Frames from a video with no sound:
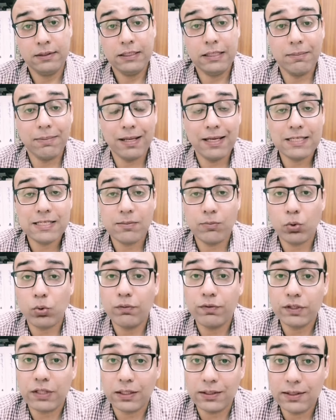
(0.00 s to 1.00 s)
يبقى لازم
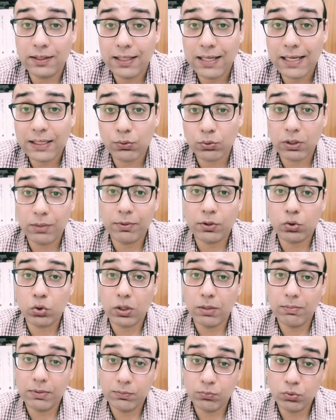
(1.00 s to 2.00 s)
يكون في تحضير جيد وده برضه
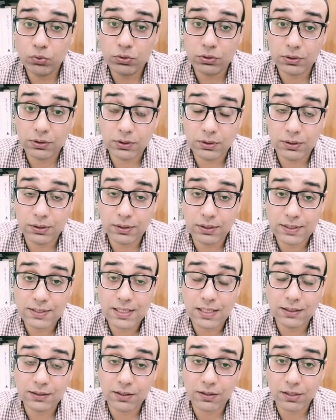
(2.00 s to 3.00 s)
كان مضمون آه،
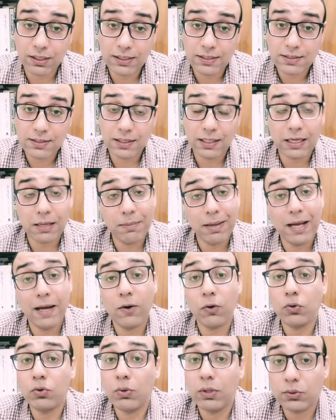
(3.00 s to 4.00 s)
رساله الرئيس يا جماعه
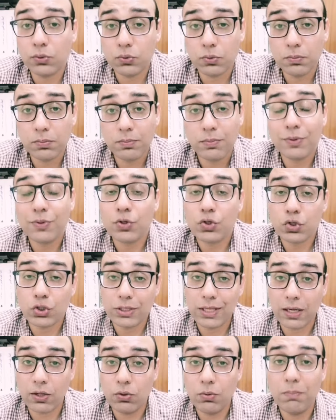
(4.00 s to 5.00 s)
خدوا وقتكم
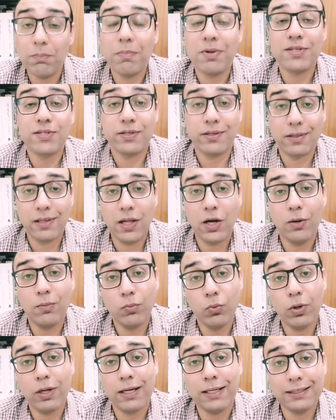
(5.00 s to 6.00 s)
اشتغلوا بس اطلعوا
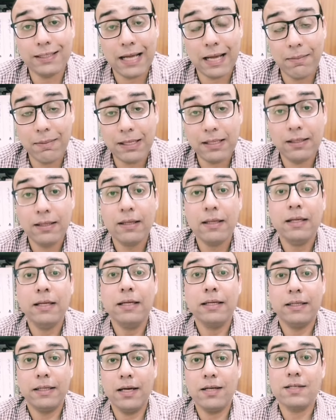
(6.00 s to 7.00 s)
بورقه عمل
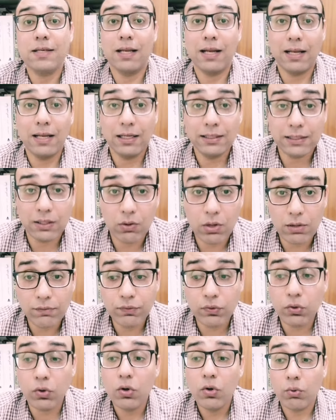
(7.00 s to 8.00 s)
يحصل عليها
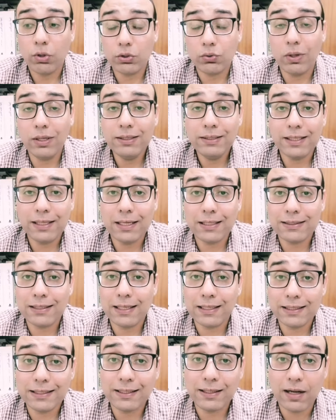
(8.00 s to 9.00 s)
توافق وتؤدي الى
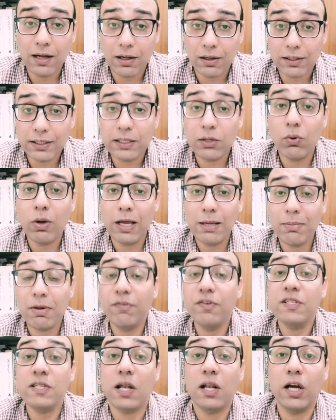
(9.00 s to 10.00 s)
تغيير حقيقي وهيبقى
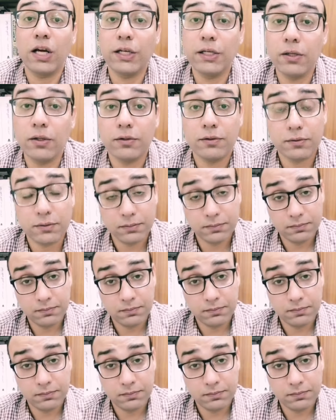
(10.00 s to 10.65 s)
في صلاحيات